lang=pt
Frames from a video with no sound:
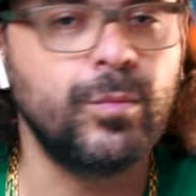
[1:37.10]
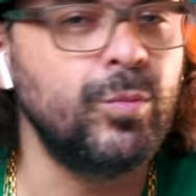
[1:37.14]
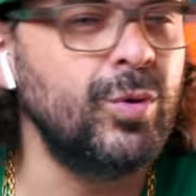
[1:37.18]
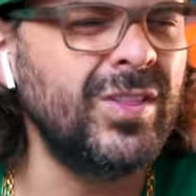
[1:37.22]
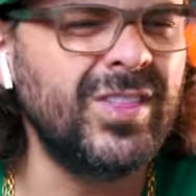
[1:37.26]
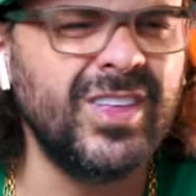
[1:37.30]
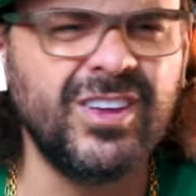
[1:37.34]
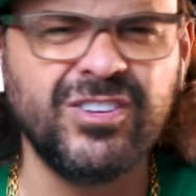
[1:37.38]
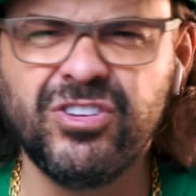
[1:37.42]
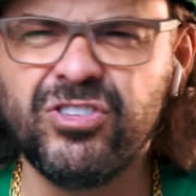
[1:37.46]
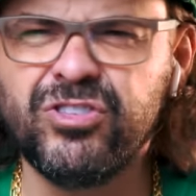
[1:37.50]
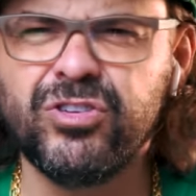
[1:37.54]

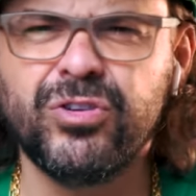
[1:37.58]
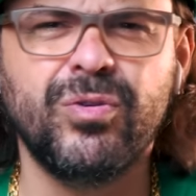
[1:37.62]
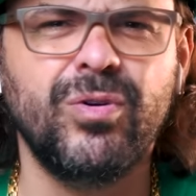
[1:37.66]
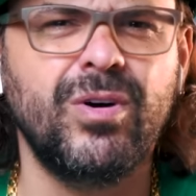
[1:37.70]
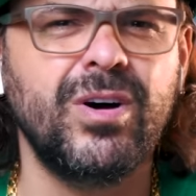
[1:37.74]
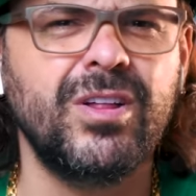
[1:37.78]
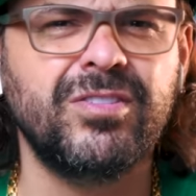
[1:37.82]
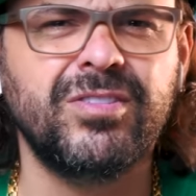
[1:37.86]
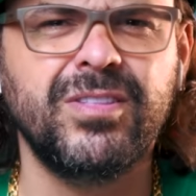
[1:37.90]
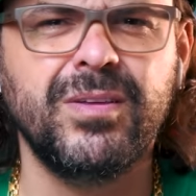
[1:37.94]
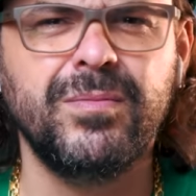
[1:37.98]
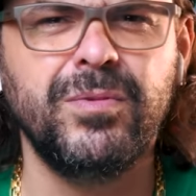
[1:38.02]
muita gente
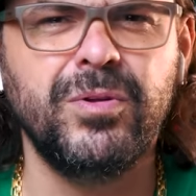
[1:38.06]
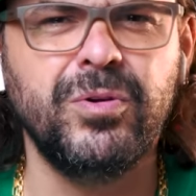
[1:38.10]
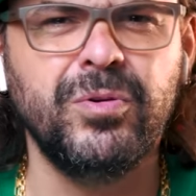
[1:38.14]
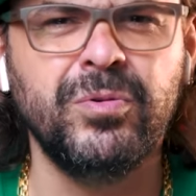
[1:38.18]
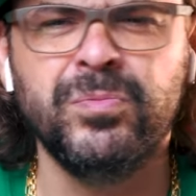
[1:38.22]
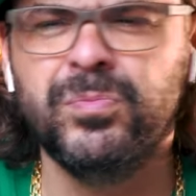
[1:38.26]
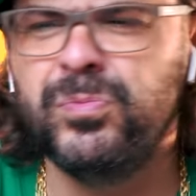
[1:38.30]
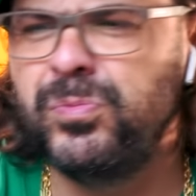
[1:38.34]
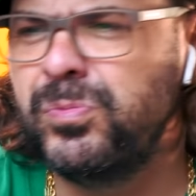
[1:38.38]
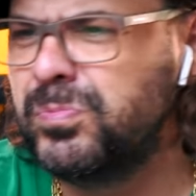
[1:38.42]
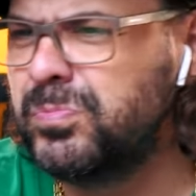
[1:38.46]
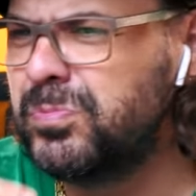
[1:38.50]
gosta do
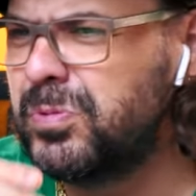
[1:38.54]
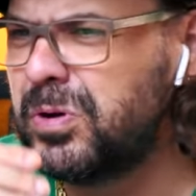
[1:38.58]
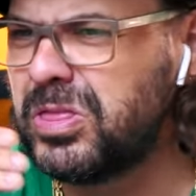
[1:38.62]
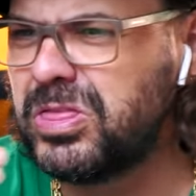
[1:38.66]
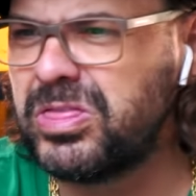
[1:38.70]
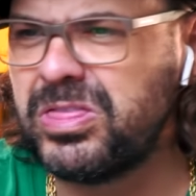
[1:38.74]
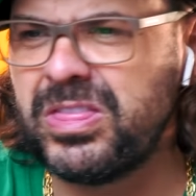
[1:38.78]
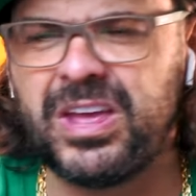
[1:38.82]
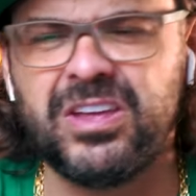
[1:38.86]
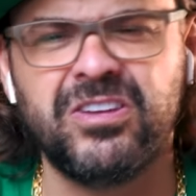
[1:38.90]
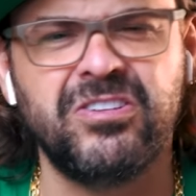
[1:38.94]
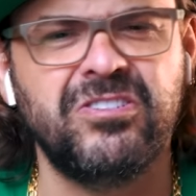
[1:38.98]
M1,
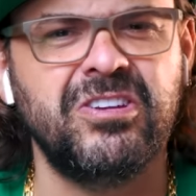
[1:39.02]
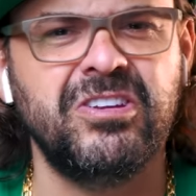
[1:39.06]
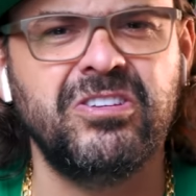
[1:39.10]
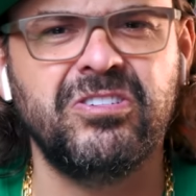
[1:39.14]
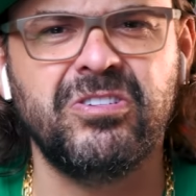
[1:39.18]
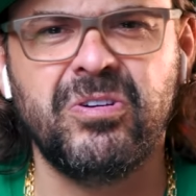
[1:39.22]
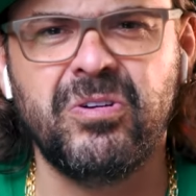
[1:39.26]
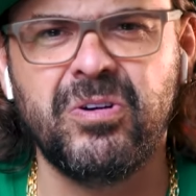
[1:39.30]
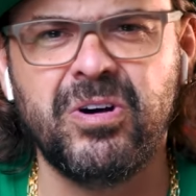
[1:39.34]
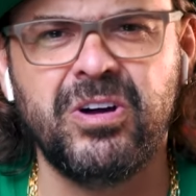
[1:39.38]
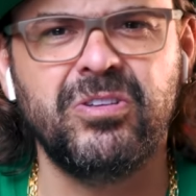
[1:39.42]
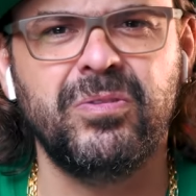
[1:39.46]
muita gente
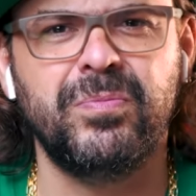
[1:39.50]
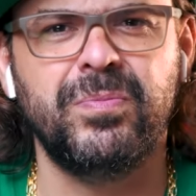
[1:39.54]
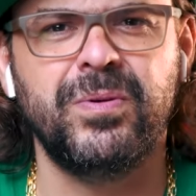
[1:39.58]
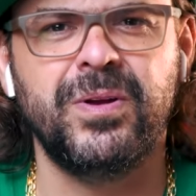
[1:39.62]
gosta de